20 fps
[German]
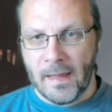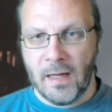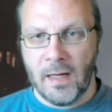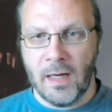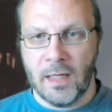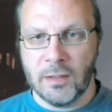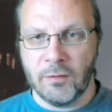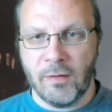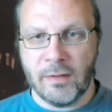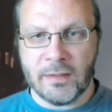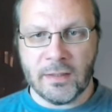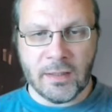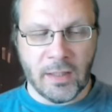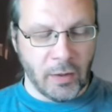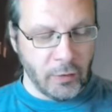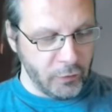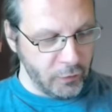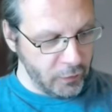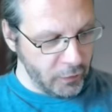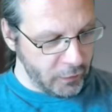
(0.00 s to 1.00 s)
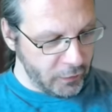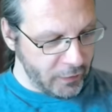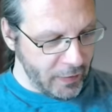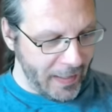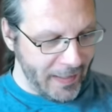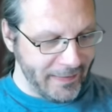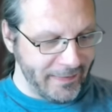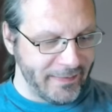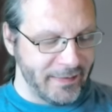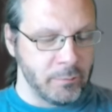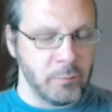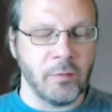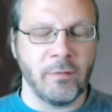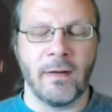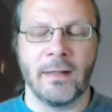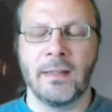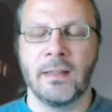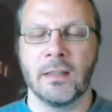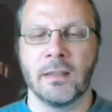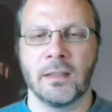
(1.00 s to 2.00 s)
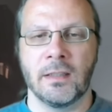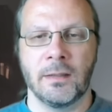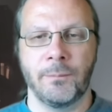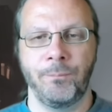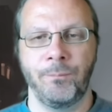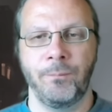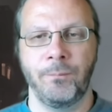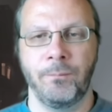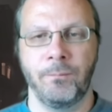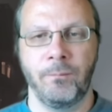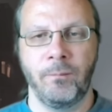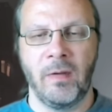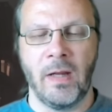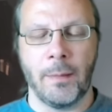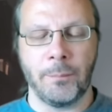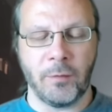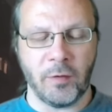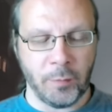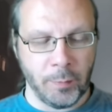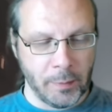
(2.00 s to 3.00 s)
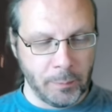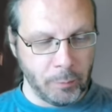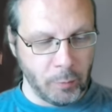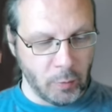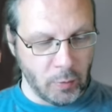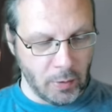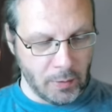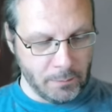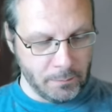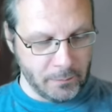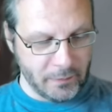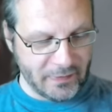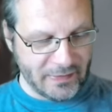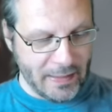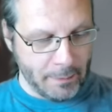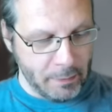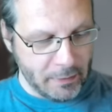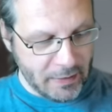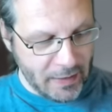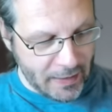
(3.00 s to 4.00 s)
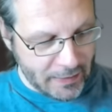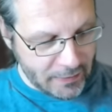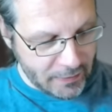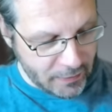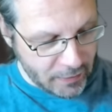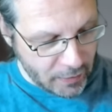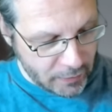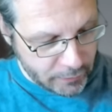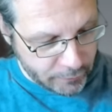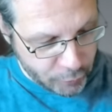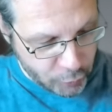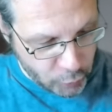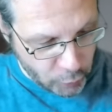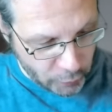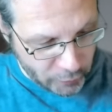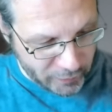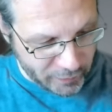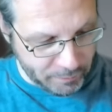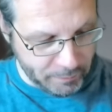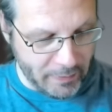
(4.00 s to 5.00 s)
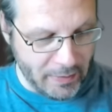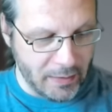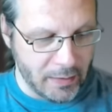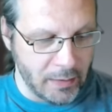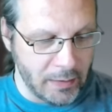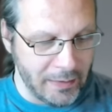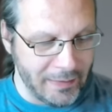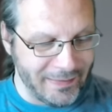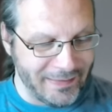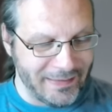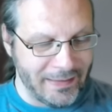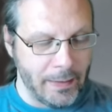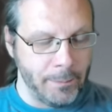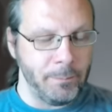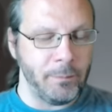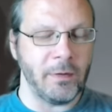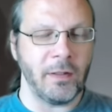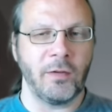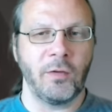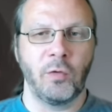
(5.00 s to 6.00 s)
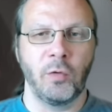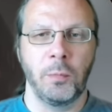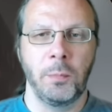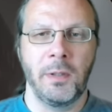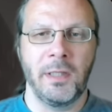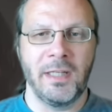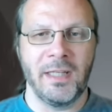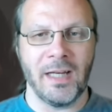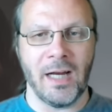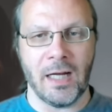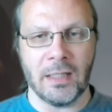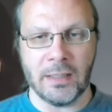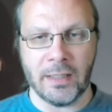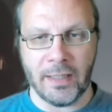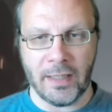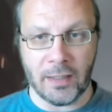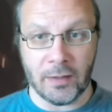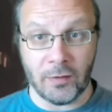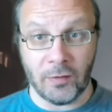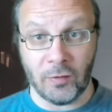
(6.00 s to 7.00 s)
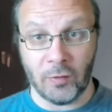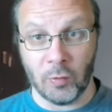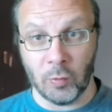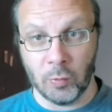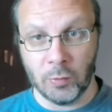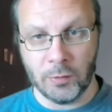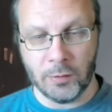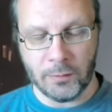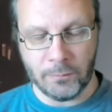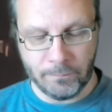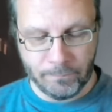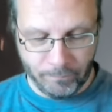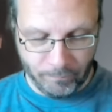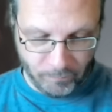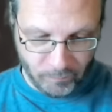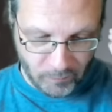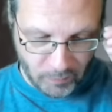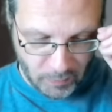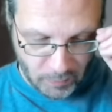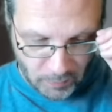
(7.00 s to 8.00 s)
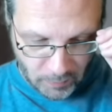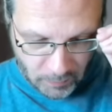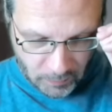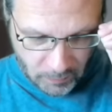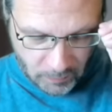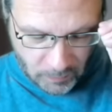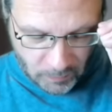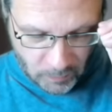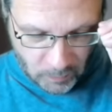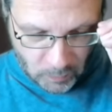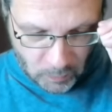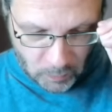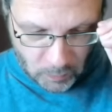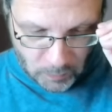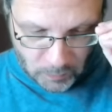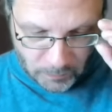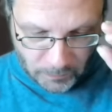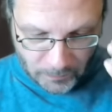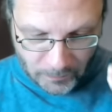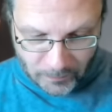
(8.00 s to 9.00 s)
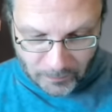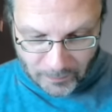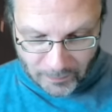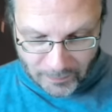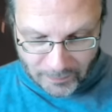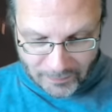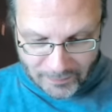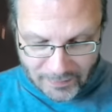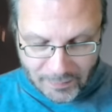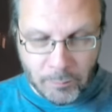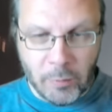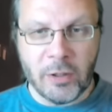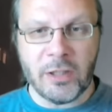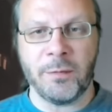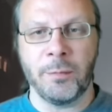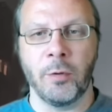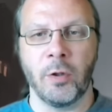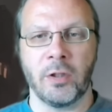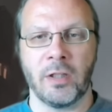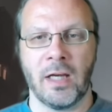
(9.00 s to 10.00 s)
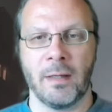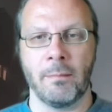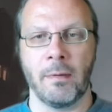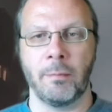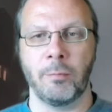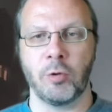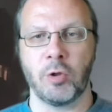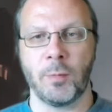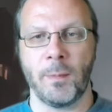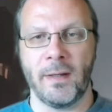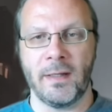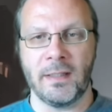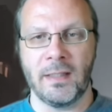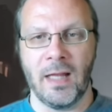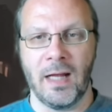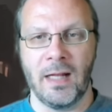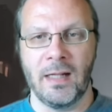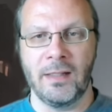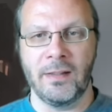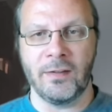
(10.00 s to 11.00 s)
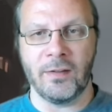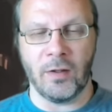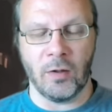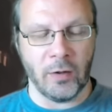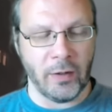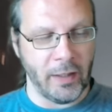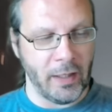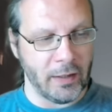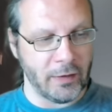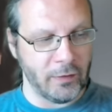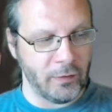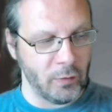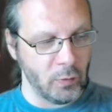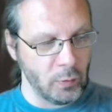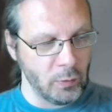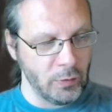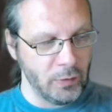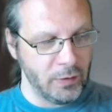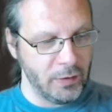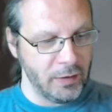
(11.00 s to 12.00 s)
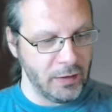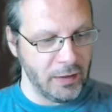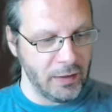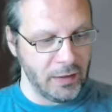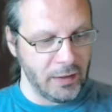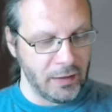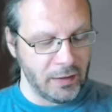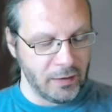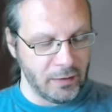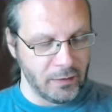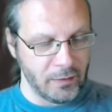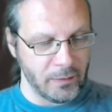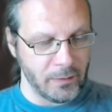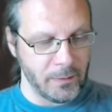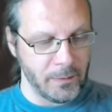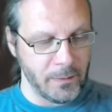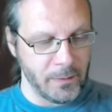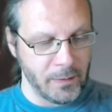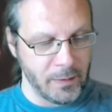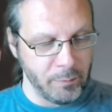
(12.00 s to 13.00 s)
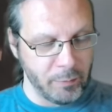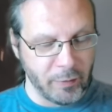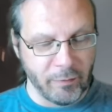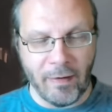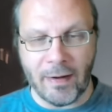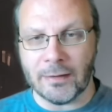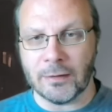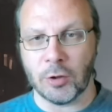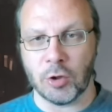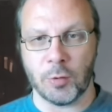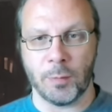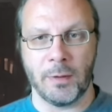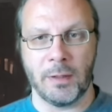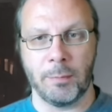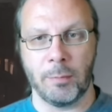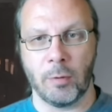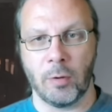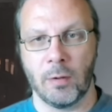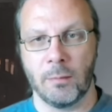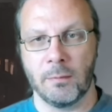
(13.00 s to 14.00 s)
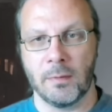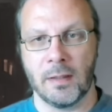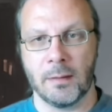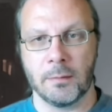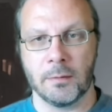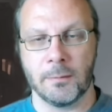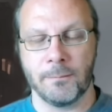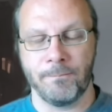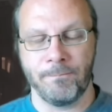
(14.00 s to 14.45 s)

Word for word: Hallo Welt da draußen, hier ist der einsame Wanderer. Ihr habt es mitbekommen, es gab ein Attentat auf Stürzenberger. Es gibt dazu mediale Reaktionen und äh, die möchte ich mit euch einmal besprechen, als auch Reaktionen, die ich äh, im privaten Gespräch bekommen habe,